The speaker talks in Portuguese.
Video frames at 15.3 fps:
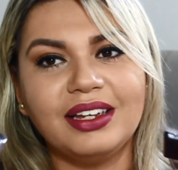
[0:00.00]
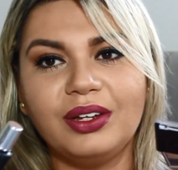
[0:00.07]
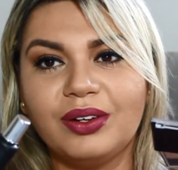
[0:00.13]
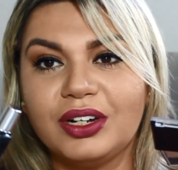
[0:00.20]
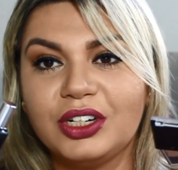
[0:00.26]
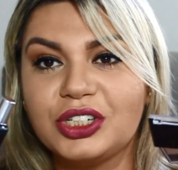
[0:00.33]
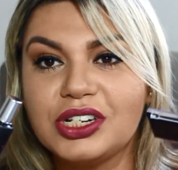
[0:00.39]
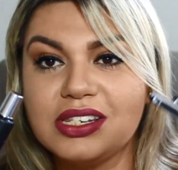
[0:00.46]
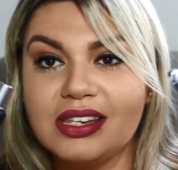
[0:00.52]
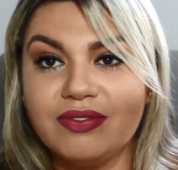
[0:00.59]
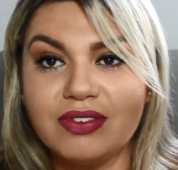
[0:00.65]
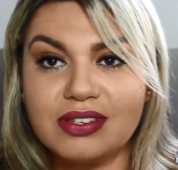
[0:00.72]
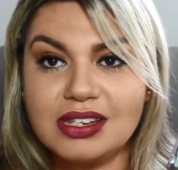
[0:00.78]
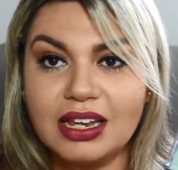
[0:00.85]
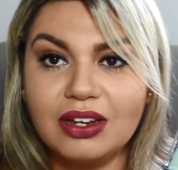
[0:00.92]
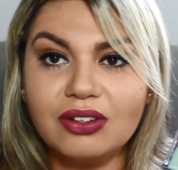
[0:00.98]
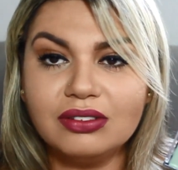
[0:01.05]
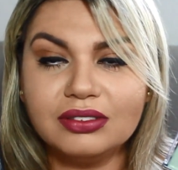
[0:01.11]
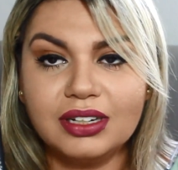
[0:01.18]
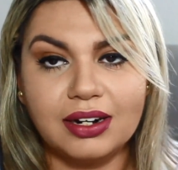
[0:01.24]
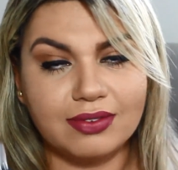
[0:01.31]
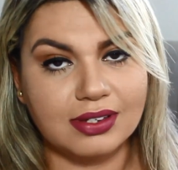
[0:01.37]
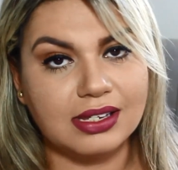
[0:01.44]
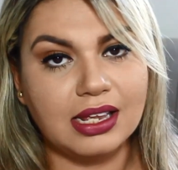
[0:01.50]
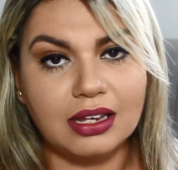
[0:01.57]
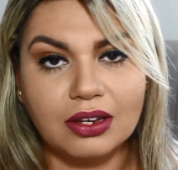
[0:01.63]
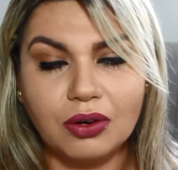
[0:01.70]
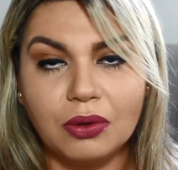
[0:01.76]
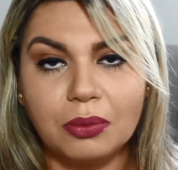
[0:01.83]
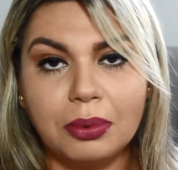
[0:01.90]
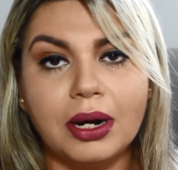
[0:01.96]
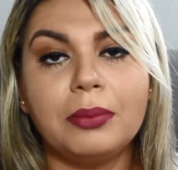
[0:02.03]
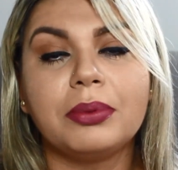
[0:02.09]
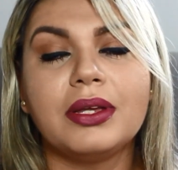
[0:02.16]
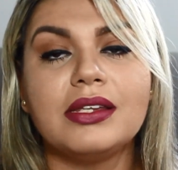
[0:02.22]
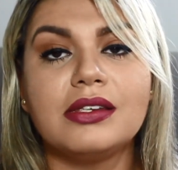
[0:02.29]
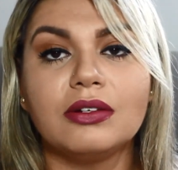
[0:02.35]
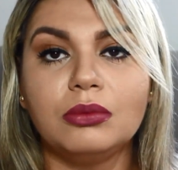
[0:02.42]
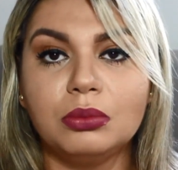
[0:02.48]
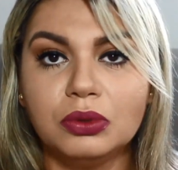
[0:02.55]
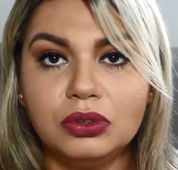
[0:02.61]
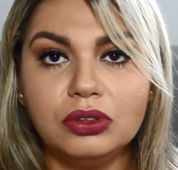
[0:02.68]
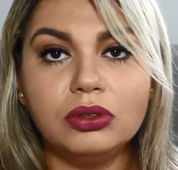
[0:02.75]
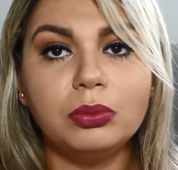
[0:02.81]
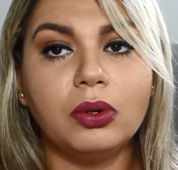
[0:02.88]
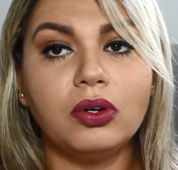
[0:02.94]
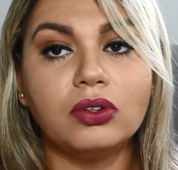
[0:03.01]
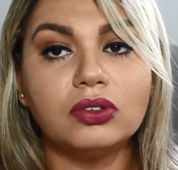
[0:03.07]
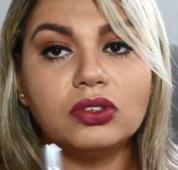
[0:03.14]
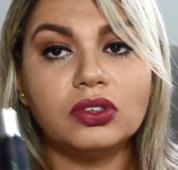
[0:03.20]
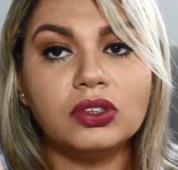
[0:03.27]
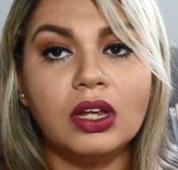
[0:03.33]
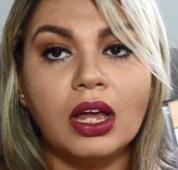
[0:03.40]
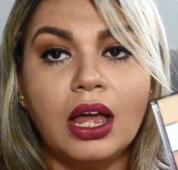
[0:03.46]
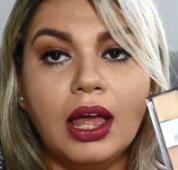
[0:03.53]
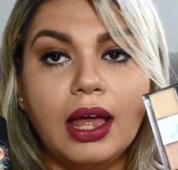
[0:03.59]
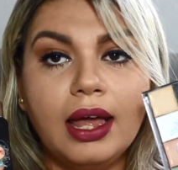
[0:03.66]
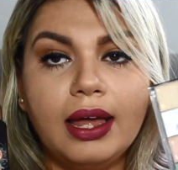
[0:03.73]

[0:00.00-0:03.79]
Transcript: que eu acho que se você encontrar, você tem que comprar, porque são muito bons.